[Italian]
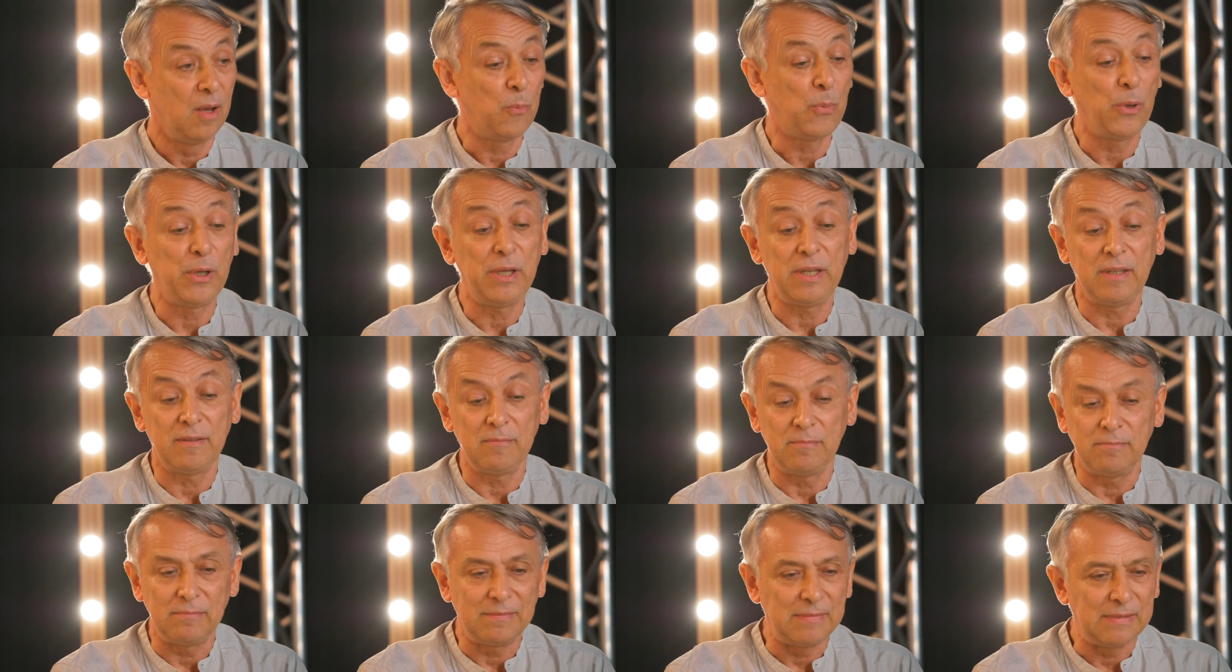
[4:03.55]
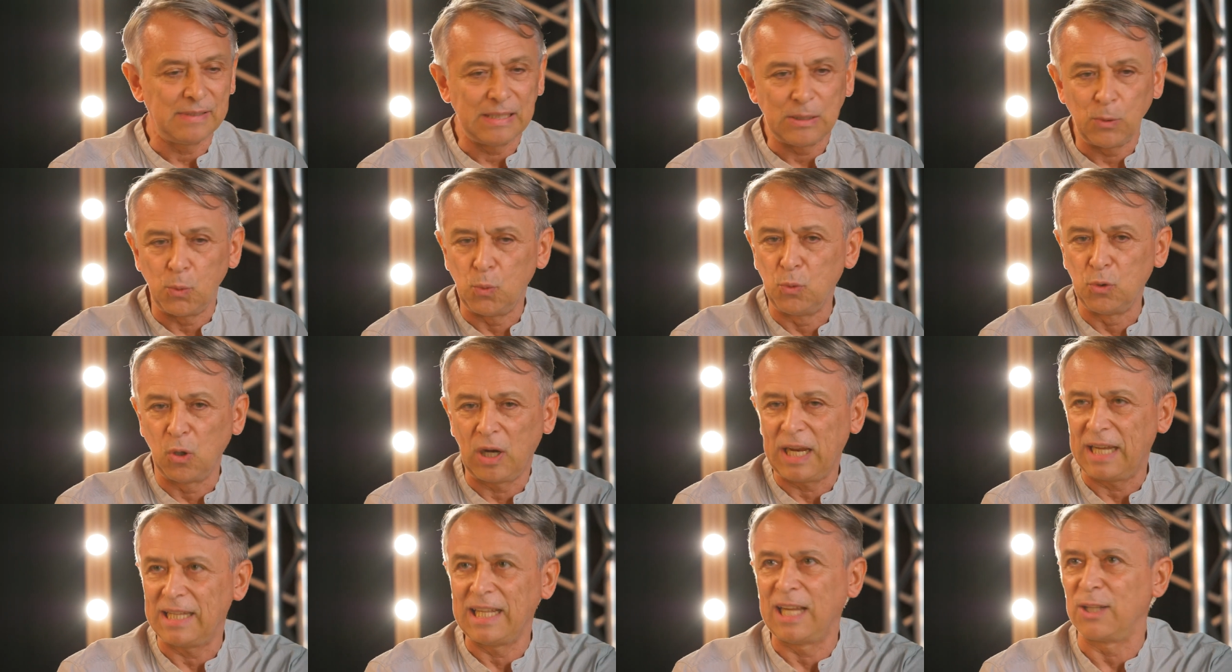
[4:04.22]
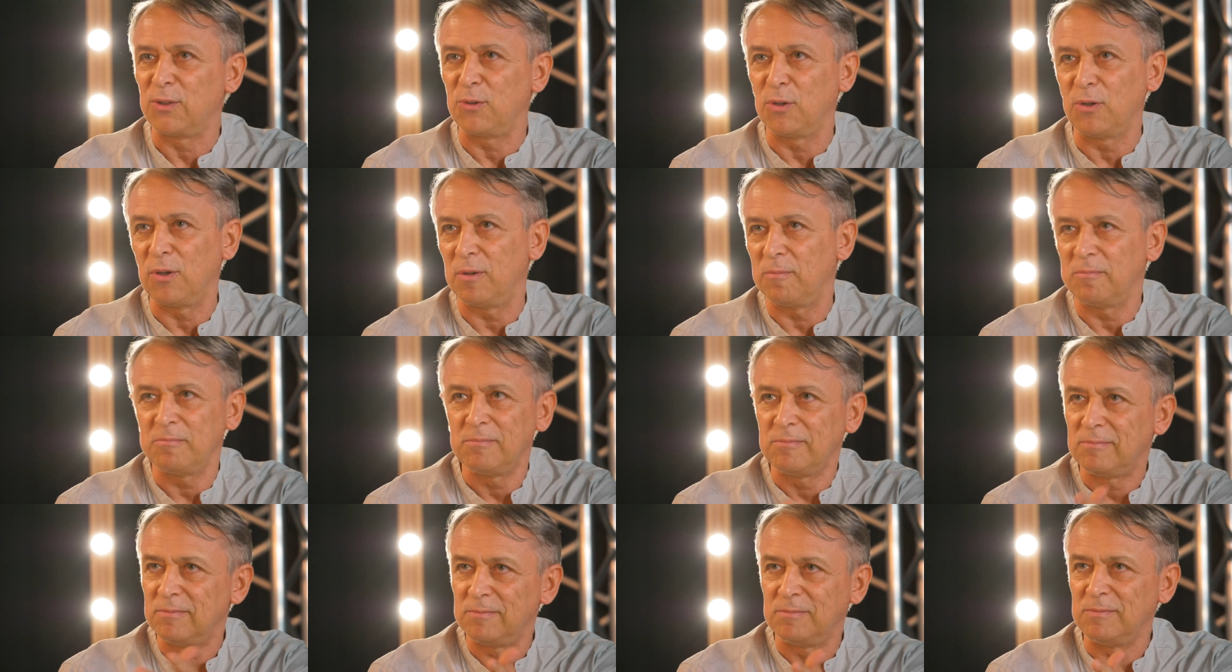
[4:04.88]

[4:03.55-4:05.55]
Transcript: Poi uno che è nato